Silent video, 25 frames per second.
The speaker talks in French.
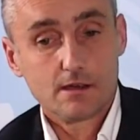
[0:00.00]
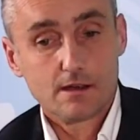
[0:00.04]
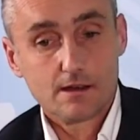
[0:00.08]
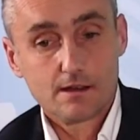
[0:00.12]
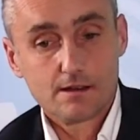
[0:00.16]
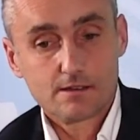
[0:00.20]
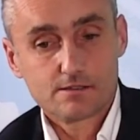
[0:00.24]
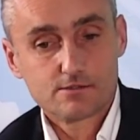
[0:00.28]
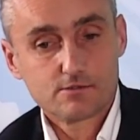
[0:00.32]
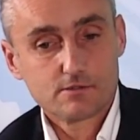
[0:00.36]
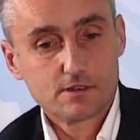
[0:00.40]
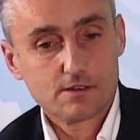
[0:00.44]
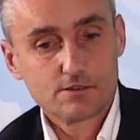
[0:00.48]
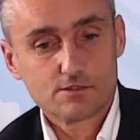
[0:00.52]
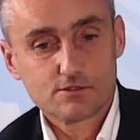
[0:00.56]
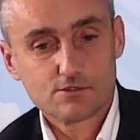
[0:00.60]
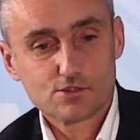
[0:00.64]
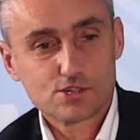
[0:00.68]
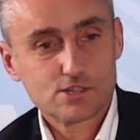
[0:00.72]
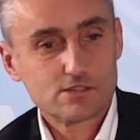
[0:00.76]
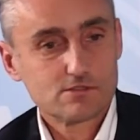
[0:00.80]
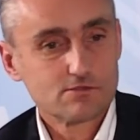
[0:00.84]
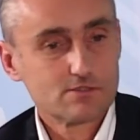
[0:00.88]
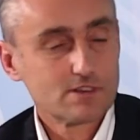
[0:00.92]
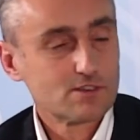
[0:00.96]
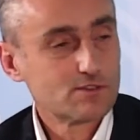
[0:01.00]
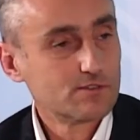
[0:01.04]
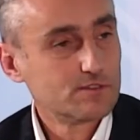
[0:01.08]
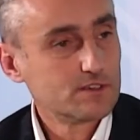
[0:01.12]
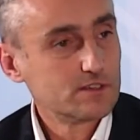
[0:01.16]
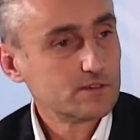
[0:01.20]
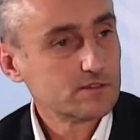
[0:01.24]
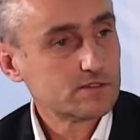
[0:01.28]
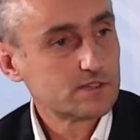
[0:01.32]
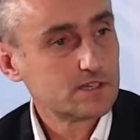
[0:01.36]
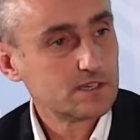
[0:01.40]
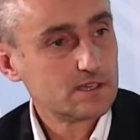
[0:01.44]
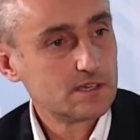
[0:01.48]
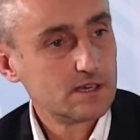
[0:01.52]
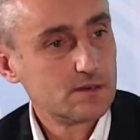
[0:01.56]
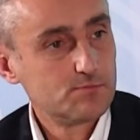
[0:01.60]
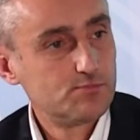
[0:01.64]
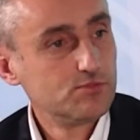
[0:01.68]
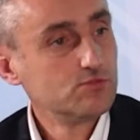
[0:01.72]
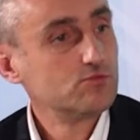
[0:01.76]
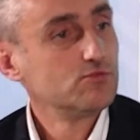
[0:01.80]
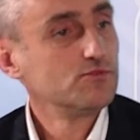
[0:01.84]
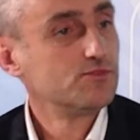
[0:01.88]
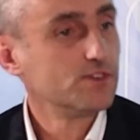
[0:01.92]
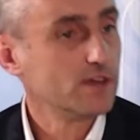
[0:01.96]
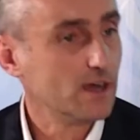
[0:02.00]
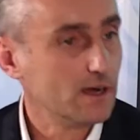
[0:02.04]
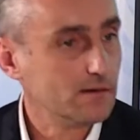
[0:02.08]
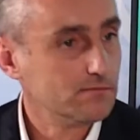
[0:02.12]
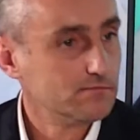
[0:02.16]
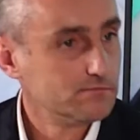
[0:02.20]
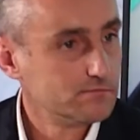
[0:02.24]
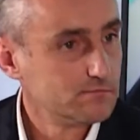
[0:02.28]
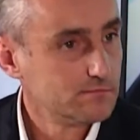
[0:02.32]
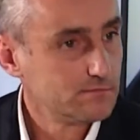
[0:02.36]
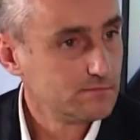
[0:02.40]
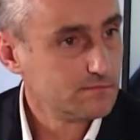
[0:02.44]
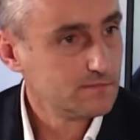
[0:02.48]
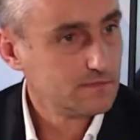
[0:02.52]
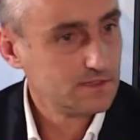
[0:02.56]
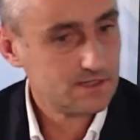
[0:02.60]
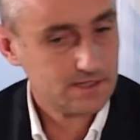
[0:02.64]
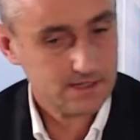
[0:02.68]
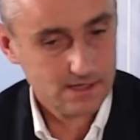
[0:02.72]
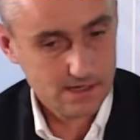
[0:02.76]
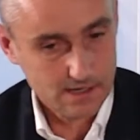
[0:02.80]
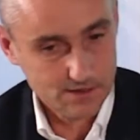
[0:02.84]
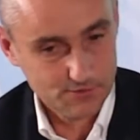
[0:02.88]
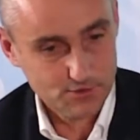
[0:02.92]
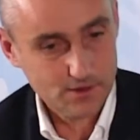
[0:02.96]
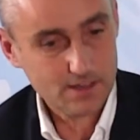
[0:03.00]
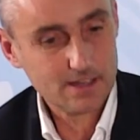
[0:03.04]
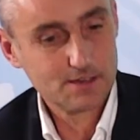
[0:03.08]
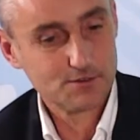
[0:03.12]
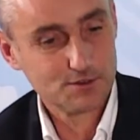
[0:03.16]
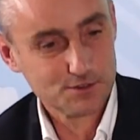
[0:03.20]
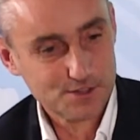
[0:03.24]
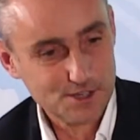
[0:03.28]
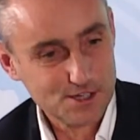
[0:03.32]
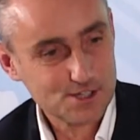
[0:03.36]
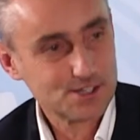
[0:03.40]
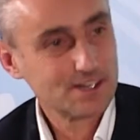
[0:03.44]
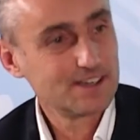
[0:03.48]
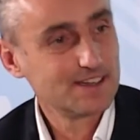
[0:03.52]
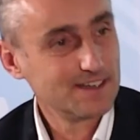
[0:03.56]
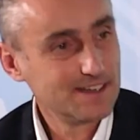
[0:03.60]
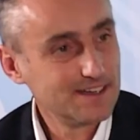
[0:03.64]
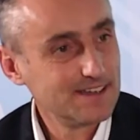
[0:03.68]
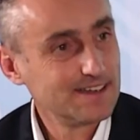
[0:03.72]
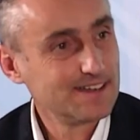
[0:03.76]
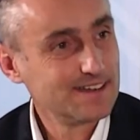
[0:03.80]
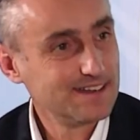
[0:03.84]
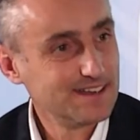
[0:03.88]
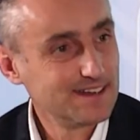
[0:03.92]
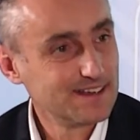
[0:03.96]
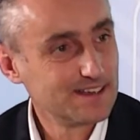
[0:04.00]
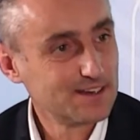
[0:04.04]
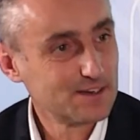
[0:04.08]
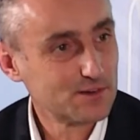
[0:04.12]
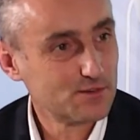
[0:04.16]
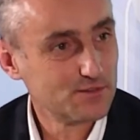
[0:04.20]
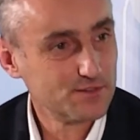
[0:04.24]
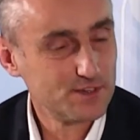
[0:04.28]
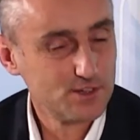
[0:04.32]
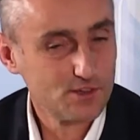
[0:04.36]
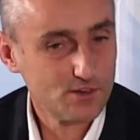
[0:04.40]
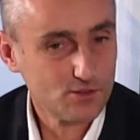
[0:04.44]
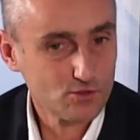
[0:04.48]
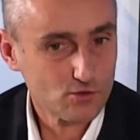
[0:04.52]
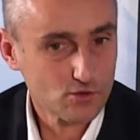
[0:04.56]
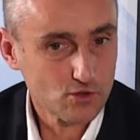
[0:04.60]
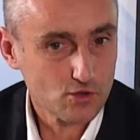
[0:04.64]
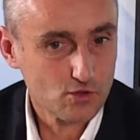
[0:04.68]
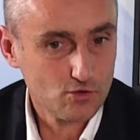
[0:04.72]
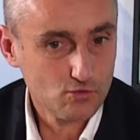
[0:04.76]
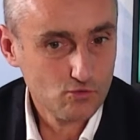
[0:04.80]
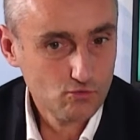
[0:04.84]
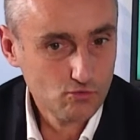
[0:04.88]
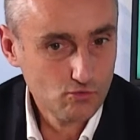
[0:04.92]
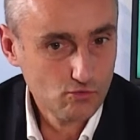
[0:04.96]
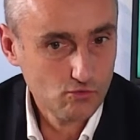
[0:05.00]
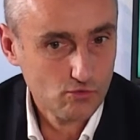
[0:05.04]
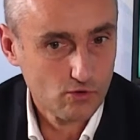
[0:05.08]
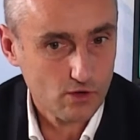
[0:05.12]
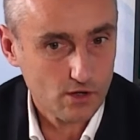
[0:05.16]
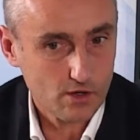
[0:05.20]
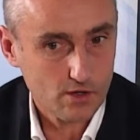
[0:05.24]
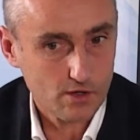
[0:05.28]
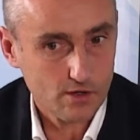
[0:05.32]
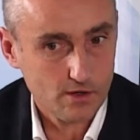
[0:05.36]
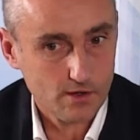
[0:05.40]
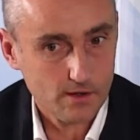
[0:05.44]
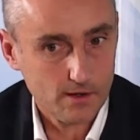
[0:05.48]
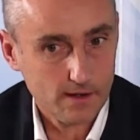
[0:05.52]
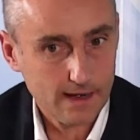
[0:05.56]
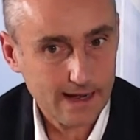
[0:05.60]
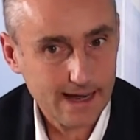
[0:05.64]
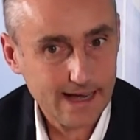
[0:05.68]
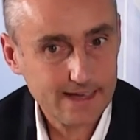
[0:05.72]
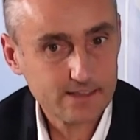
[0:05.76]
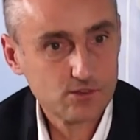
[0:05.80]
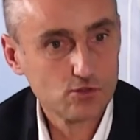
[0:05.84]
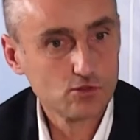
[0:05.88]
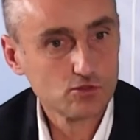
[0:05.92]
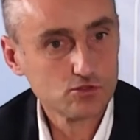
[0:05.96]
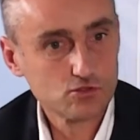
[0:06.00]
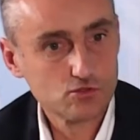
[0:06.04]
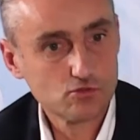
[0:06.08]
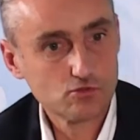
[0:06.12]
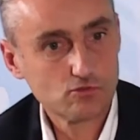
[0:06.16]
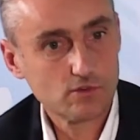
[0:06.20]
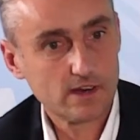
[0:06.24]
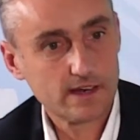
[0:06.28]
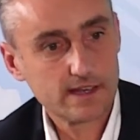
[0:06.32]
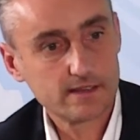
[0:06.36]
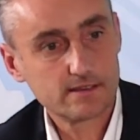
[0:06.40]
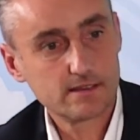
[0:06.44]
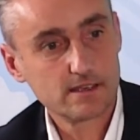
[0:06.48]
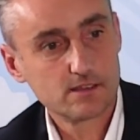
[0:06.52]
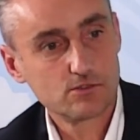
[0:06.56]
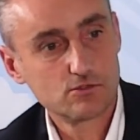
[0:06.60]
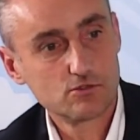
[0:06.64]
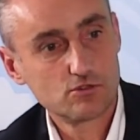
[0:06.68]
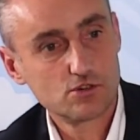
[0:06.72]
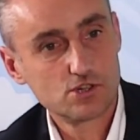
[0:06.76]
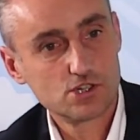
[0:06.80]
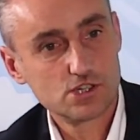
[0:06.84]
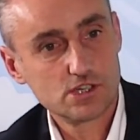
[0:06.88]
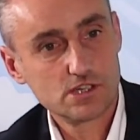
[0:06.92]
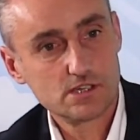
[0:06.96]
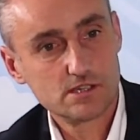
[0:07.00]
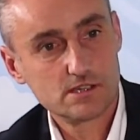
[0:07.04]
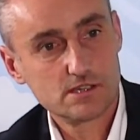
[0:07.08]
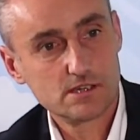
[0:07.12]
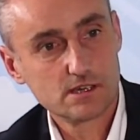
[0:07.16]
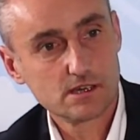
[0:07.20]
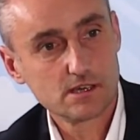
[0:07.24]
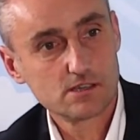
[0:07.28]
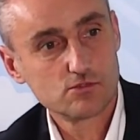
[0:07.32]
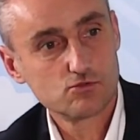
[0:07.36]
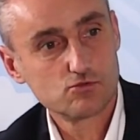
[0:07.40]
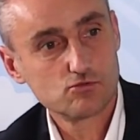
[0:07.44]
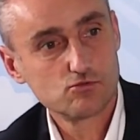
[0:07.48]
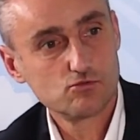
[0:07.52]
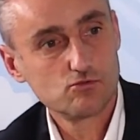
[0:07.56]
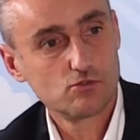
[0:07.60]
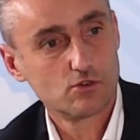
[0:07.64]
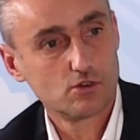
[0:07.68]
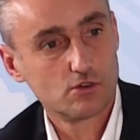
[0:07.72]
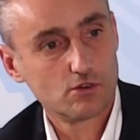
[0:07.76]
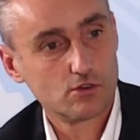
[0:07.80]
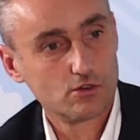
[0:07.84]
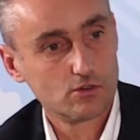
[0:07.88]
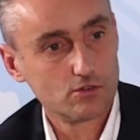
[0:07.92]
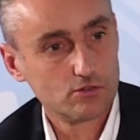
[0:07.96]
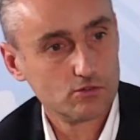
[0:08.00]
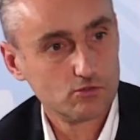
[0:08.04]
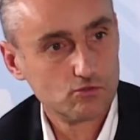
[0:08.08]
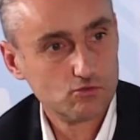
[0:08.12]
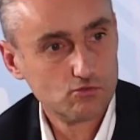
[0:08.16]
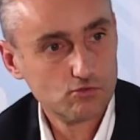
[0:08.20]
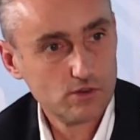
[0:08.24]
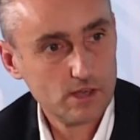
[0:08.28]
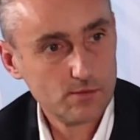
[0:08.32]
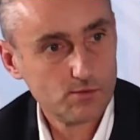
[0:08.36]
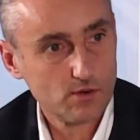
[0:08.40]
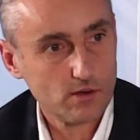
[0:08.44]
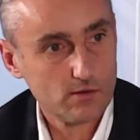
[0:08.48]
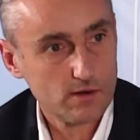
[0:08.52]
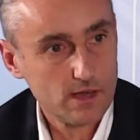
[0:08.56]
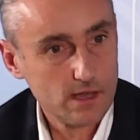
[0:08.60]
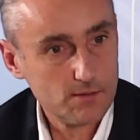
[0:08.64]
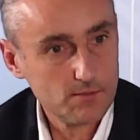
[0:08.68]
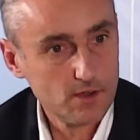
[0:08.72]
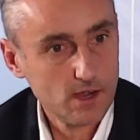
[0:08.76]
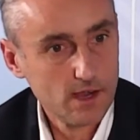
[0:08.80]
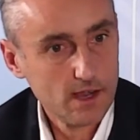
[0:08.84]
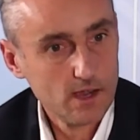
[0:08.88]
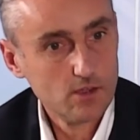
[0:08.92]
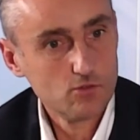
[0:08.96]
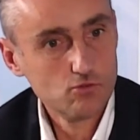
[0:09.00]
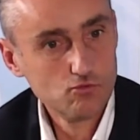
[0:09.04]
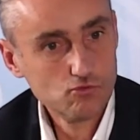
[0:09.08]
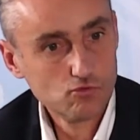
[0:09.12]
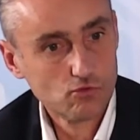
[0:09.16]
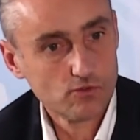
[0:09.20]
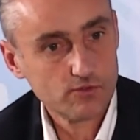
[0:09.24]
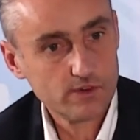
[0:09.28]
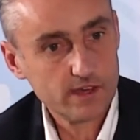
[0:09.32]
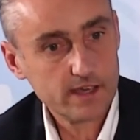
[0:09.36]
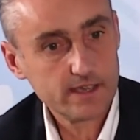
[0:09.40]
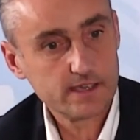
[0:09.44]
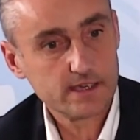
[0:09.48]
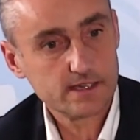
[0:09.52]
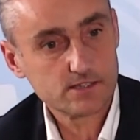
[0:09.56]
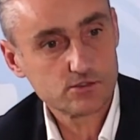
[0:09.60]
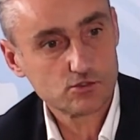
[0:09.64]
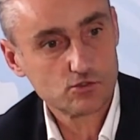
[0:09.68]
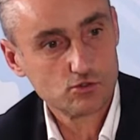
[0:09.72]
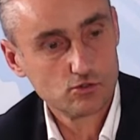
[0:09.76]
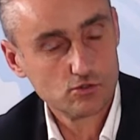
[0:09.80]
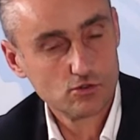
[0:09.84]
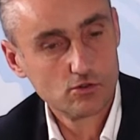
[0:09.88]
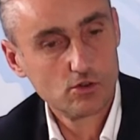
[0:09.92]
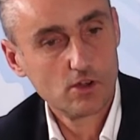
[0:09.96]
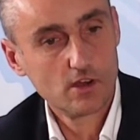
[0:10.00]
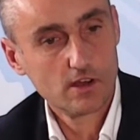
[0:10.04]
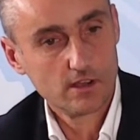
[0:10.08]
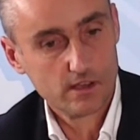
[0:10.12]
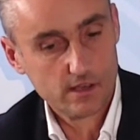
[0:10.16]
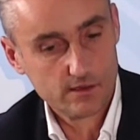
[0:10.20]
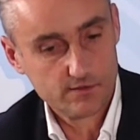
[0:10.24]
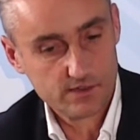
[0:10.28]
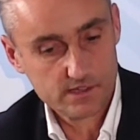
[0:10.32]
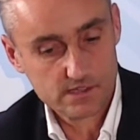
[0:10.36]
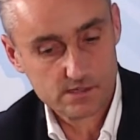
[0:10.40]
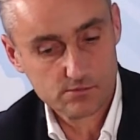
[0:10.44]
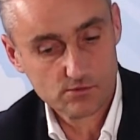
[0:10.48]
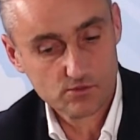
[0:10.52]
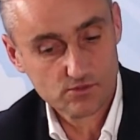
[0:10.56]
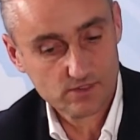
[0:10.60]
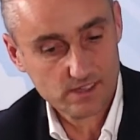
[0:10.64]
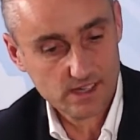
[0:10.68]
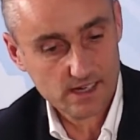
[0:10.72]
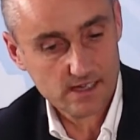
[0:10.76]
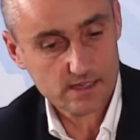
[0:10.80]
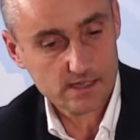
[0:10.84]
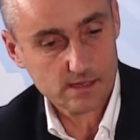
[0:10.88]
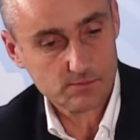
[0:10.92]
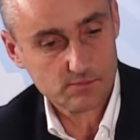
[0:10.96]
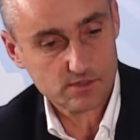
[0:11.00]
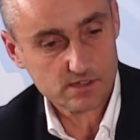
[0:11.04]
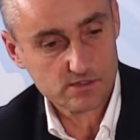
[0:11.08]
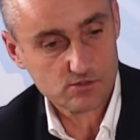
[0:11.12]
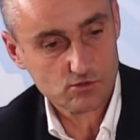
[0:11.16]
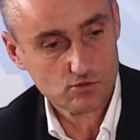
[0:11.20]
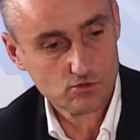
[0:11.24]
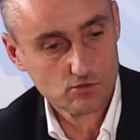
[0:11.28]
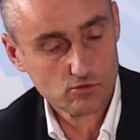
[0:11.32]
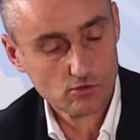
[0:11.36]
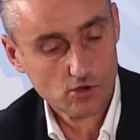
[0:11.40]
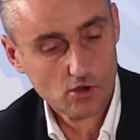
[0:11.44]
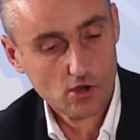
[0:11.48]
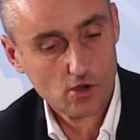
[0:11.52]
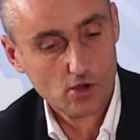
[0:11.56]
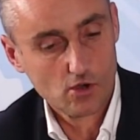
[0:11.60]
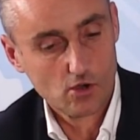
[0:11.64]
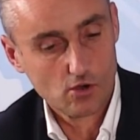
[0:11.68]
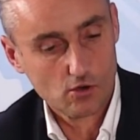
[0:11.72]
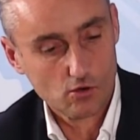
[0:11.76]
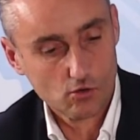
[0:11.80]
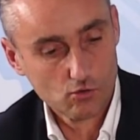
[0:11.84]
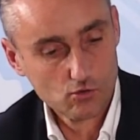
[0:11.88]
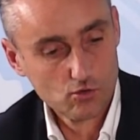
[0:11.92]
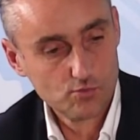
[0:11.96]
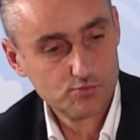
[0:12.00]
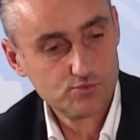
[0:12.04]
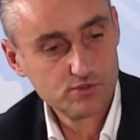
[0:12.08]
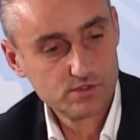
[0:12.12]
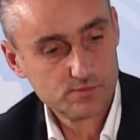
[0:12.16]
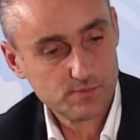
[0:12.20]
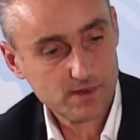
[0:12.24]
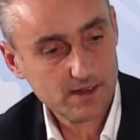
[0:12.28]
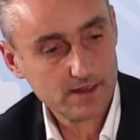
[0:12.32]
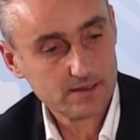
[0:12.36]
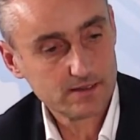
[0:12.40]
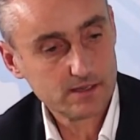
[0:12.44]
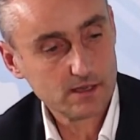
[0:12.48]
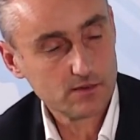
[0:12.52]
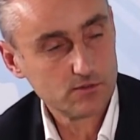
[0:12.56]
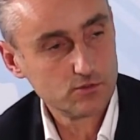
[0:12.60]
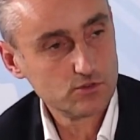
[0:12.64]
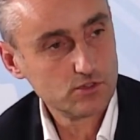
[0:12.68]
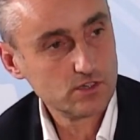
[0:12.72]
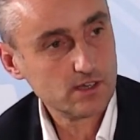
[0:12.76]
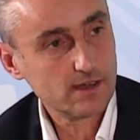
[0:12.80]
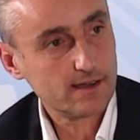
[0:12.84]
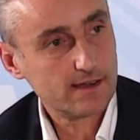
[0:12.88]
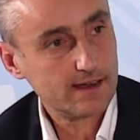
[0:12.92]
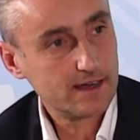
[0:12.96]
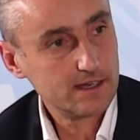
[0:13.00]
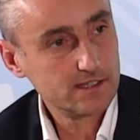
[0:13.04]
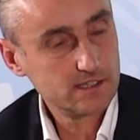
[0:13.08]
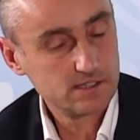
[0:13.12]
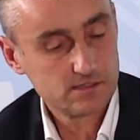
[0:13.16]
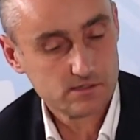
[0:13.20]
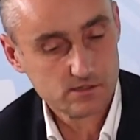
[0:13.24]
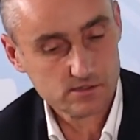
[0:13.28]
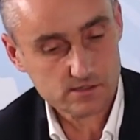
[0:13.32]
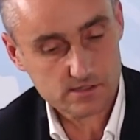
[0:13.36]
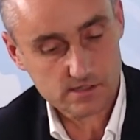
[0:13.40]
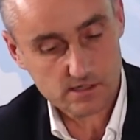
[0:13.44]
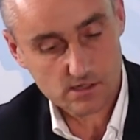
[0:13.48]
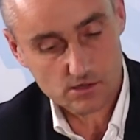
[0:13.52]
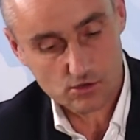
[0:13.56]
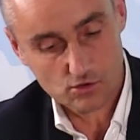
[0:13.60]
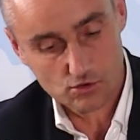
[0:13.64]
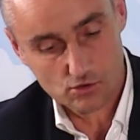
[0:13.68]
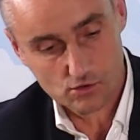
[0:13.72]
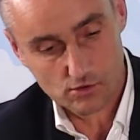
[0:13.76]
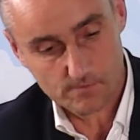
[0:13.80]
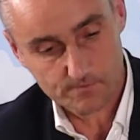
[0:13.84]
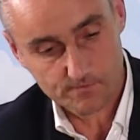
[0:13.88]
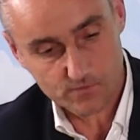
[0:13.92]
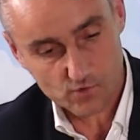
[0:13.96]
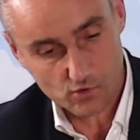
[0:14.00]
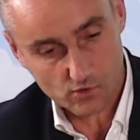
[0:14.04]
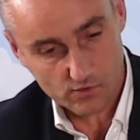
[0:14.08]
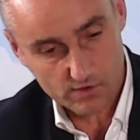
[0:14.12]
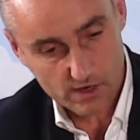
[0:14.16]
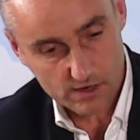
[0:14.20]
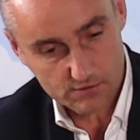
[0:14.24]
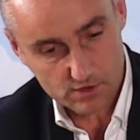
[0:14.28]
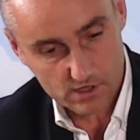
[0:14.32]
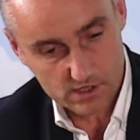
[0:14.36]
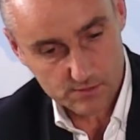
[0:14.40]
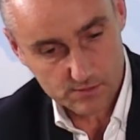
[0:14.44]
son avantage et son inconvénient, c'est qu'elle peut tout faire. Mhm. C'est à la fois un avantage et, et un inconvénient. Donc nous, attention à la technologie qui résout tous les problèmes. Nous, on veille à ce que, effectivement, dès la captation, on ne puisse pas intervenir à distance. C'est-à-dire qu'on va avoir des